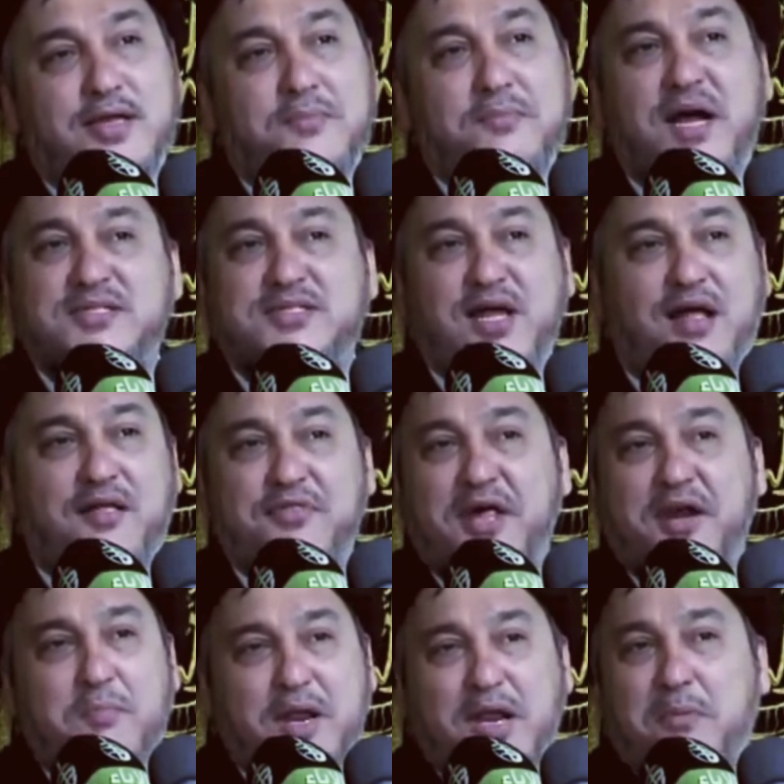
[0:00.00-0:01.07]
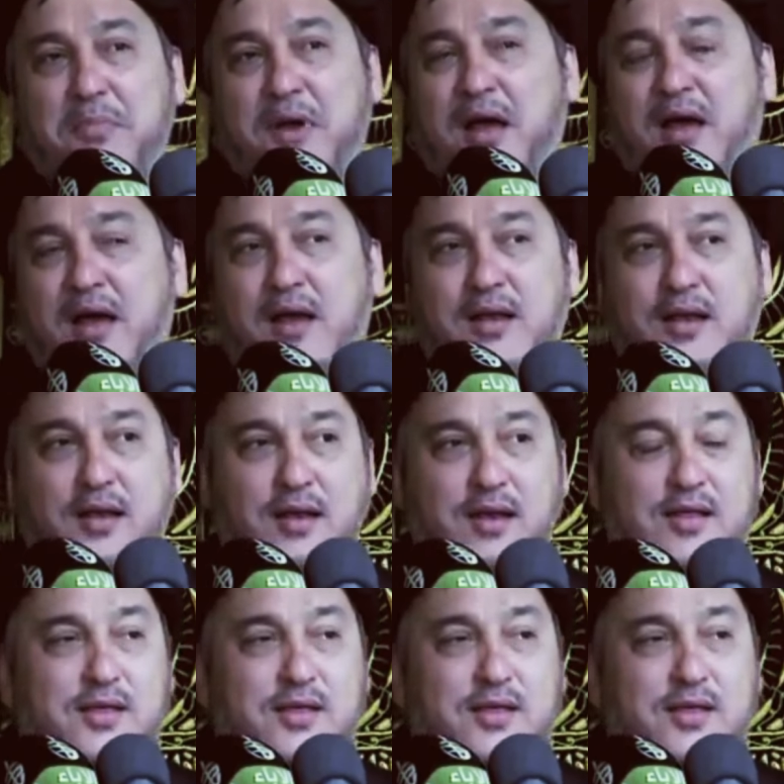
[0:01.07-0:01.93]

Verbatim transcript: ما تحضر بالبال